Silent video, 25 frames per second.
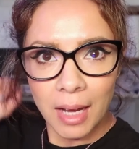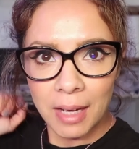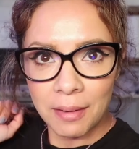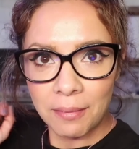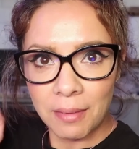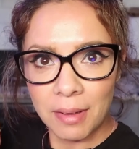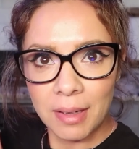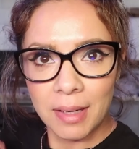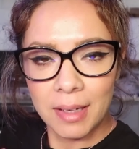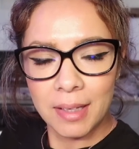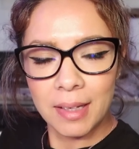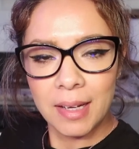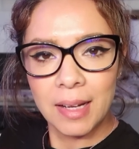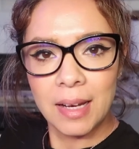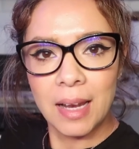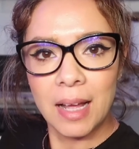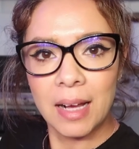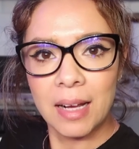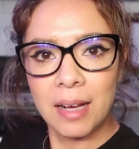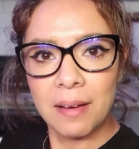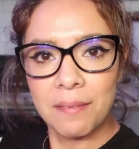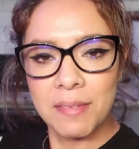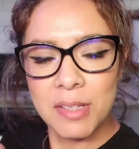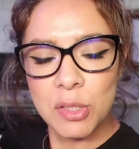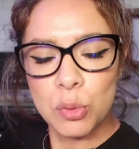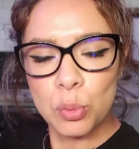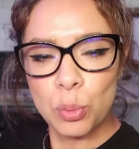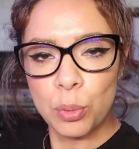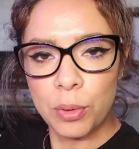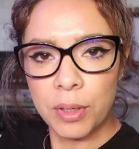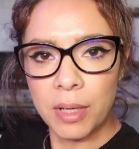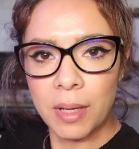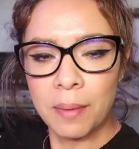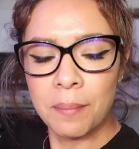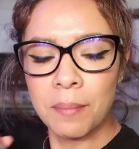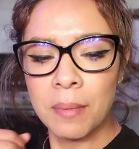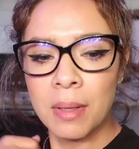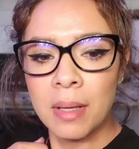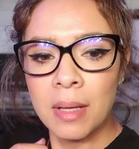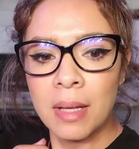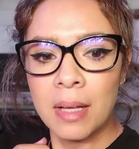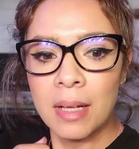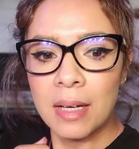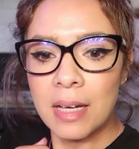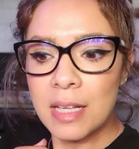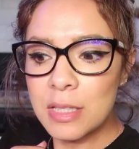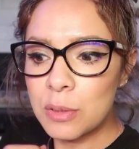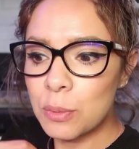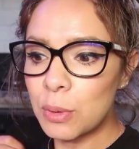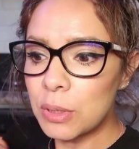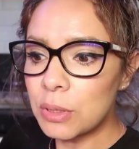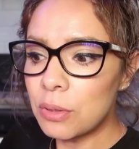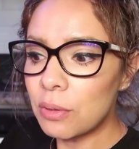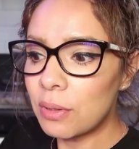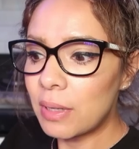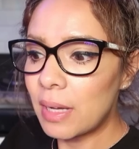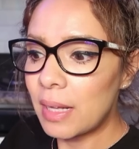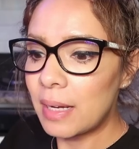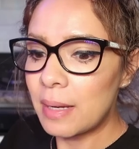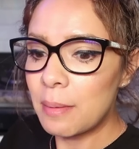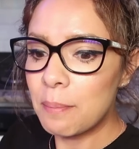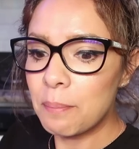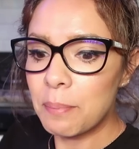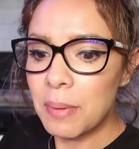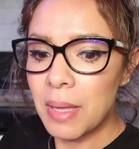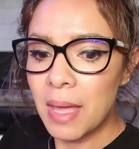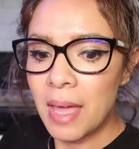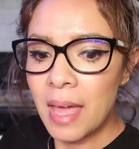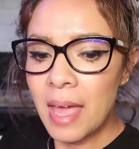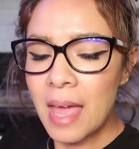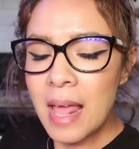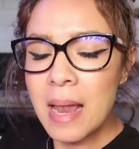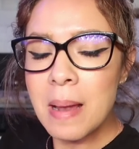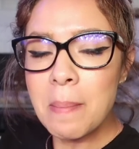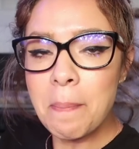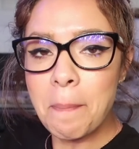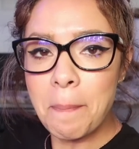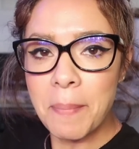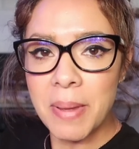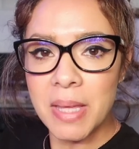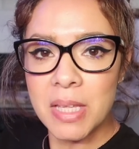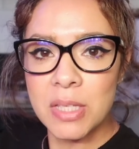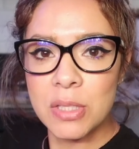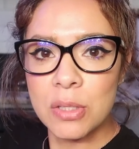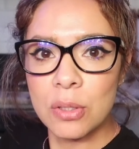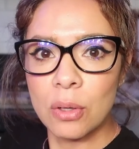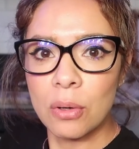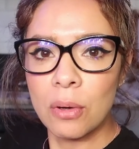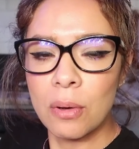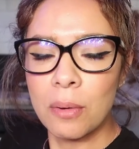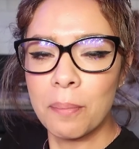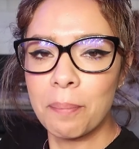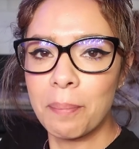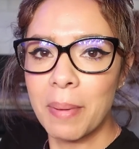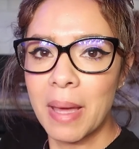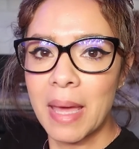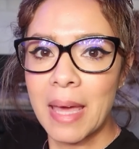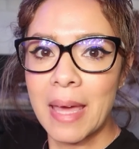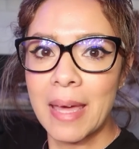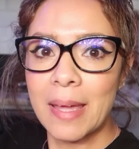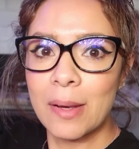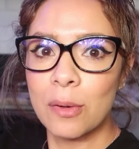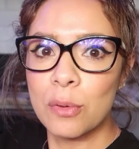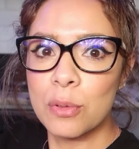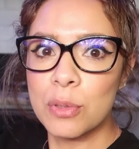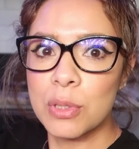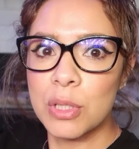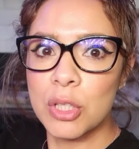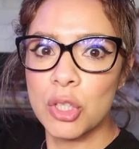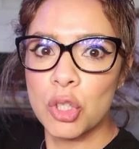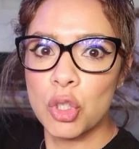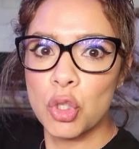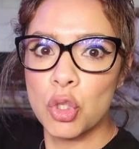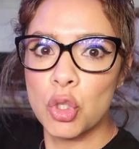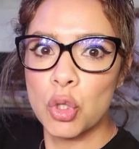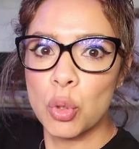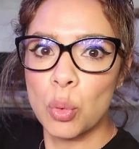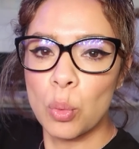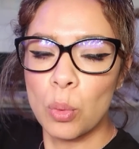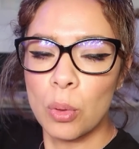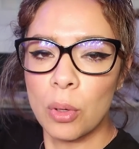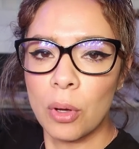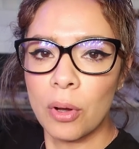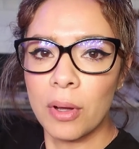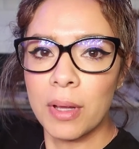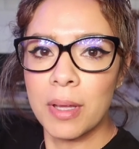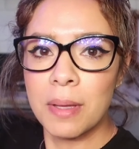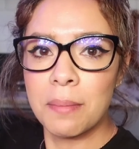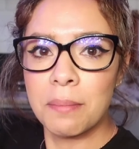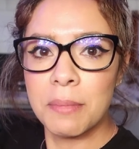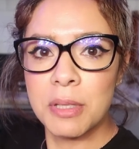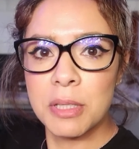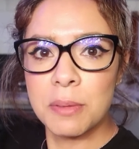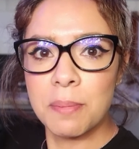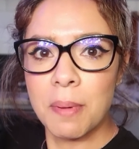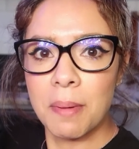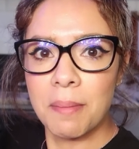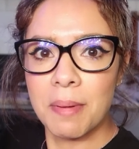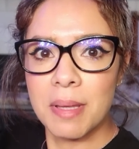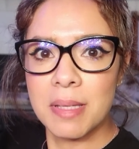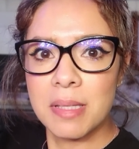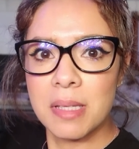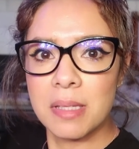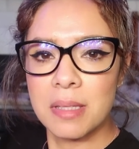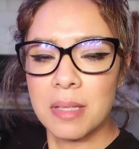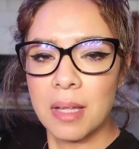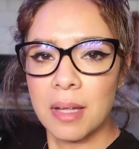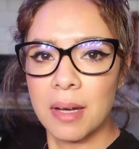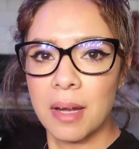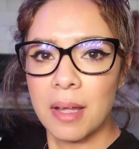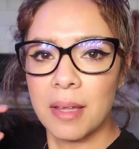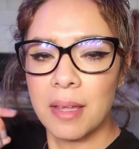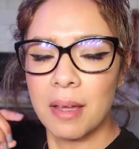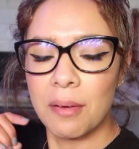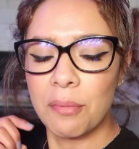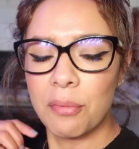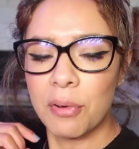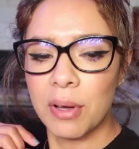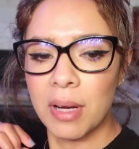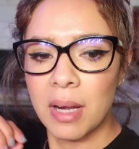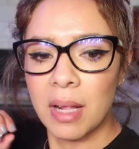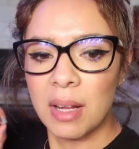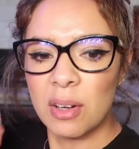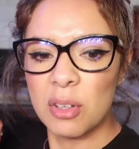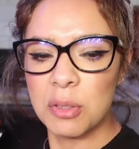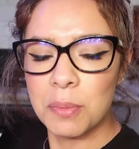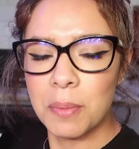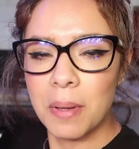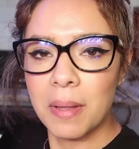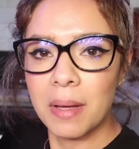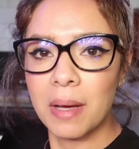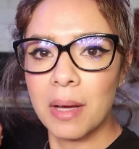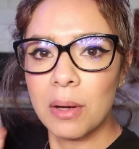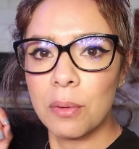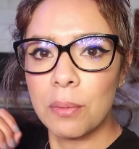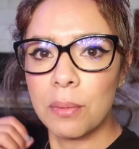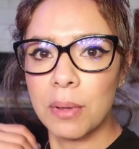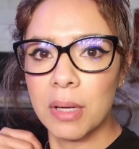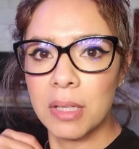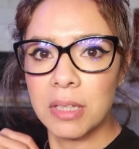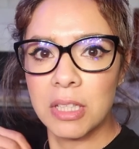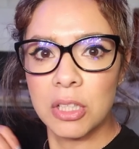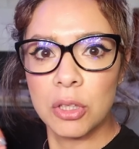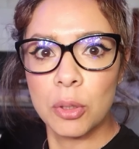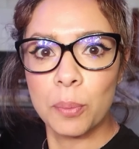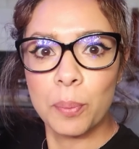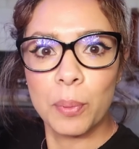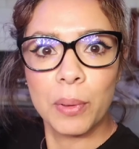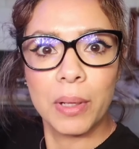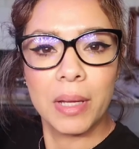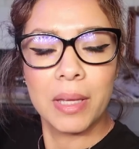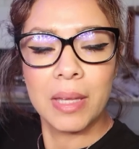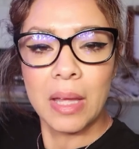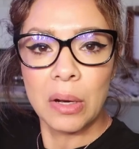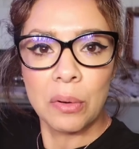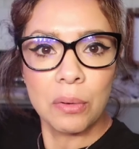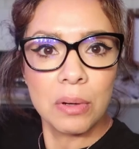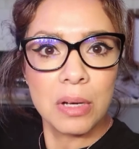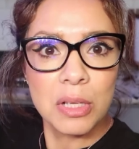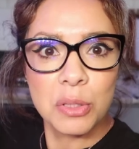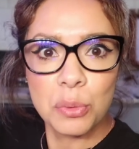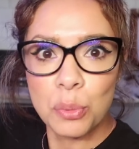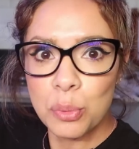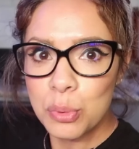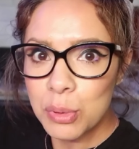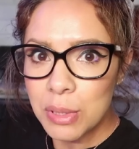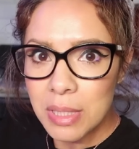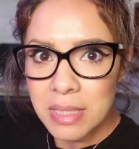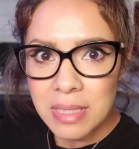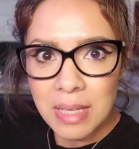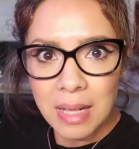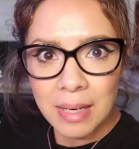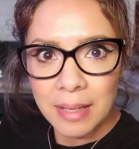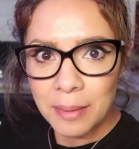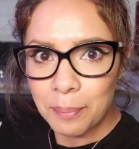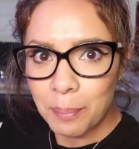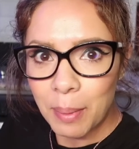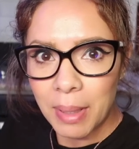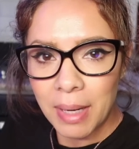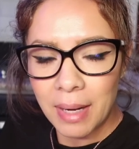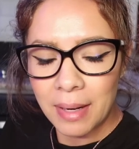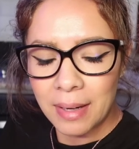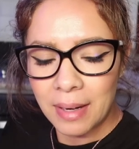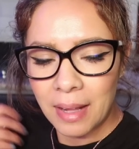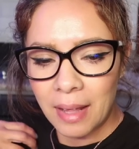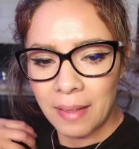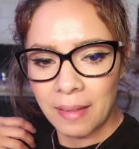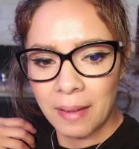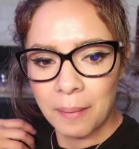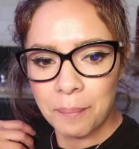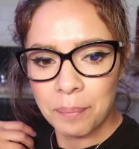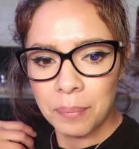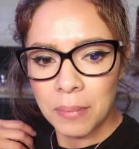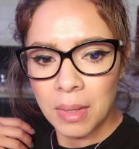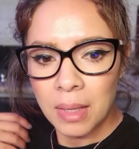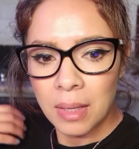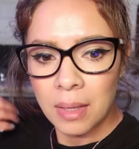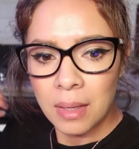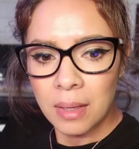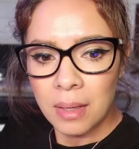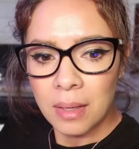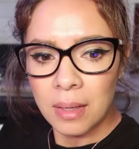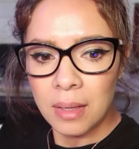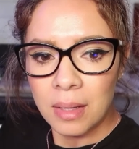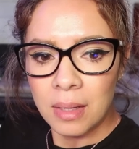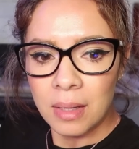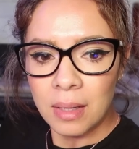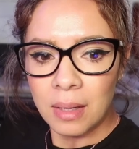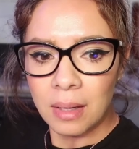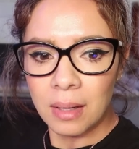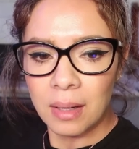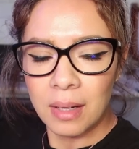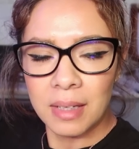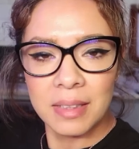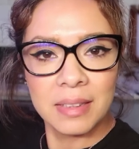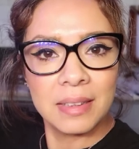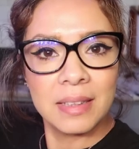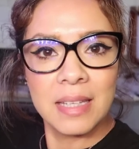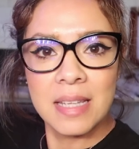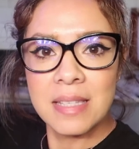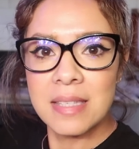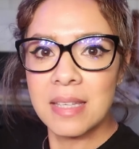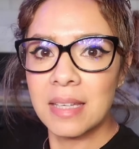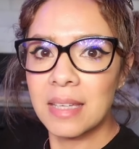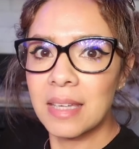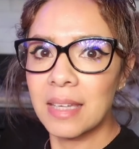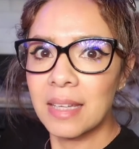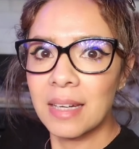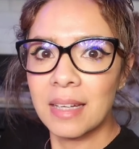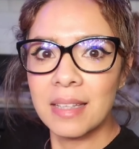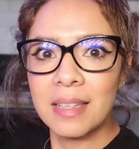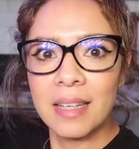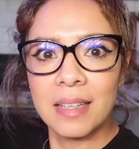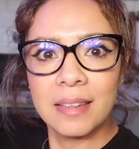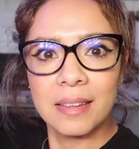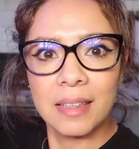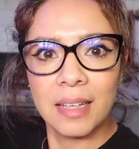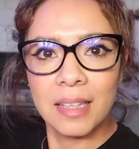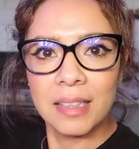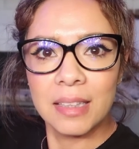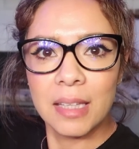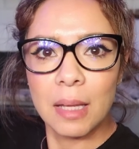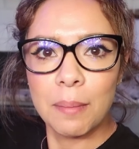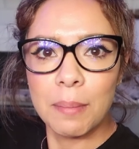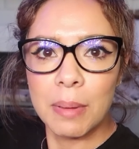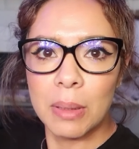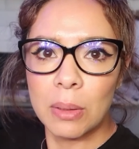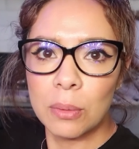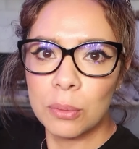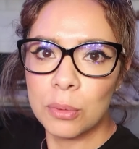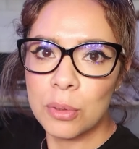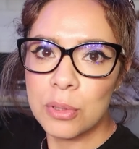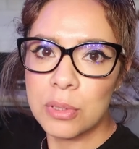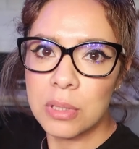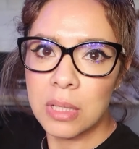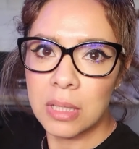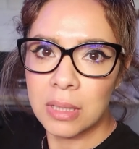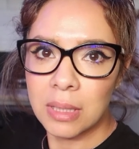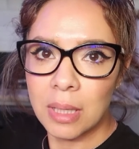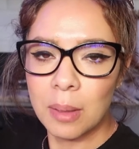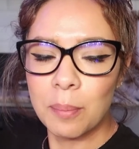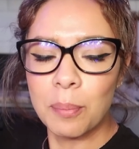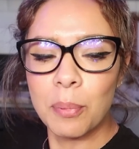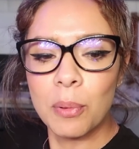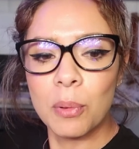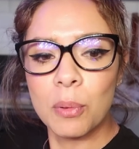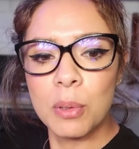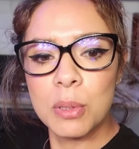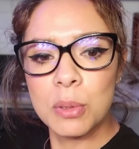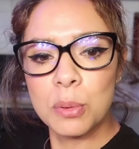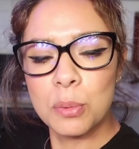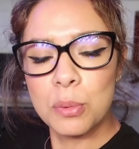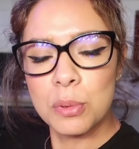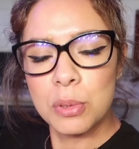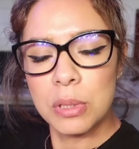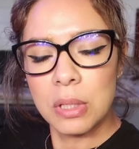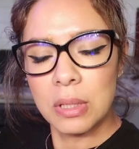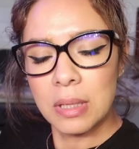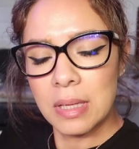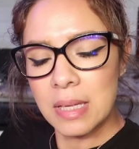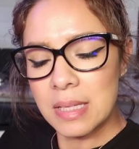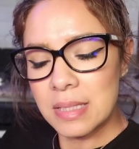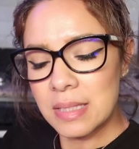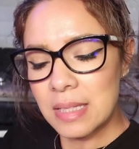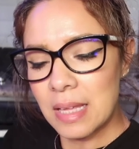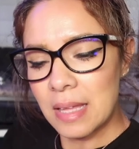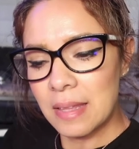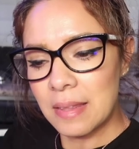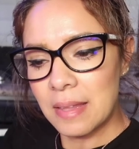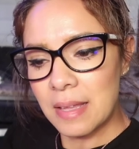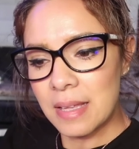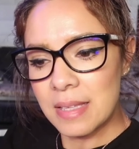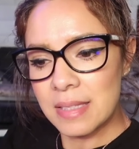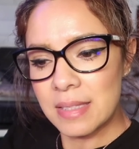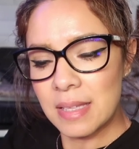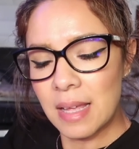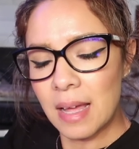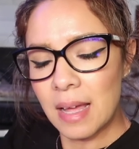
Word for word: ahí van a ir en la cabezurria. Les cuento que limpié el piso, pero si chulo, y mis bebés están allá afuera. Los voy a dejar un ratito porque ya no les gusta salir para nada. Ah, ni siquiera ya 30 minutos y tampoco es justo que se